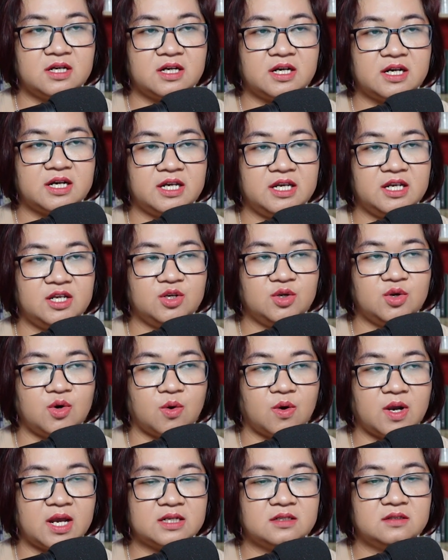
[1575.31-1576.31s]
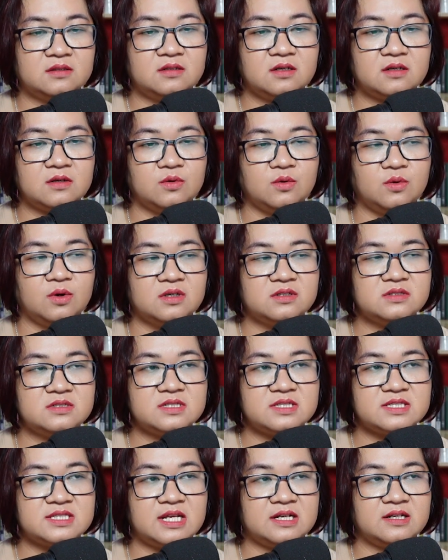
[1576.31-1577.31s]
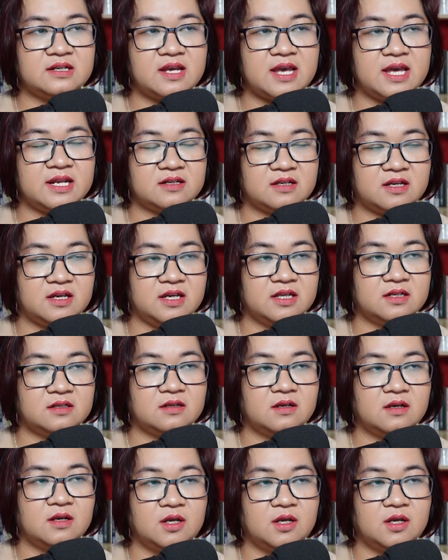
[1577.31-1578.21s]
khi đồ ăn thức uống dần cạn kiệt,